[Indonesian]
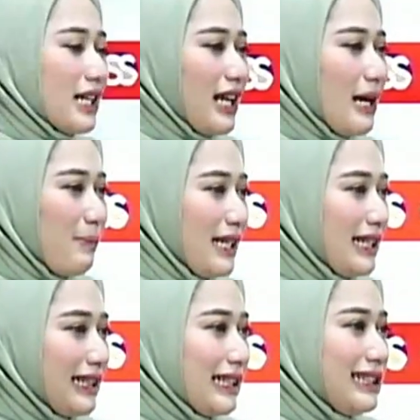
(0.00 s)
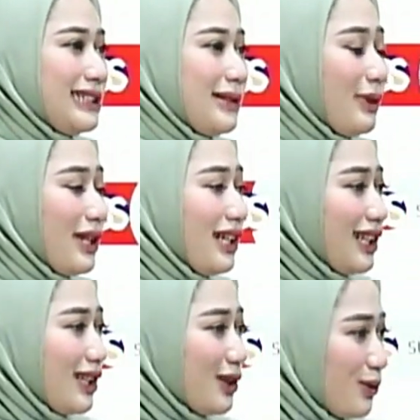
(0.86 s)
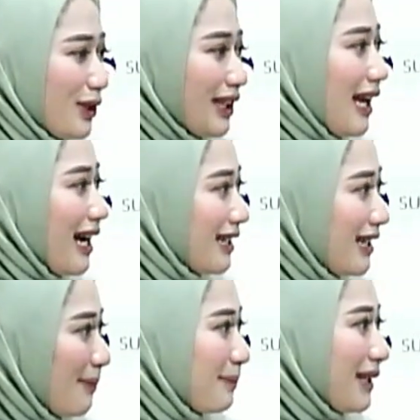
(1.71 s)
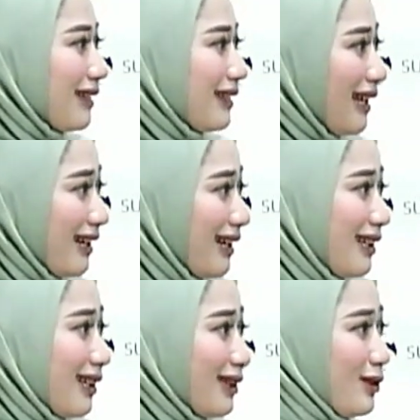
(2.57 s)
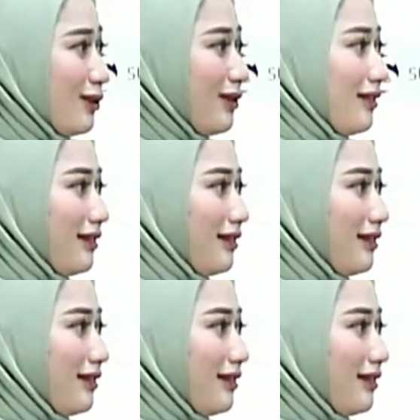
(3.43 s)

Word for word: kenapa kedisiplinan itu kita anggap tantangan atau